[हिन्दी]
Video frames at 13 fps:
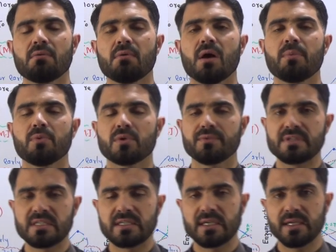वहाँ आप लोग
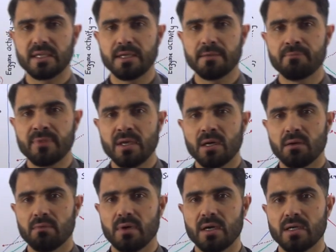विज़िट करेंगे
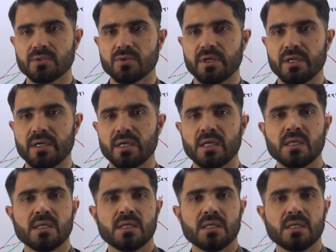वहाँ जो है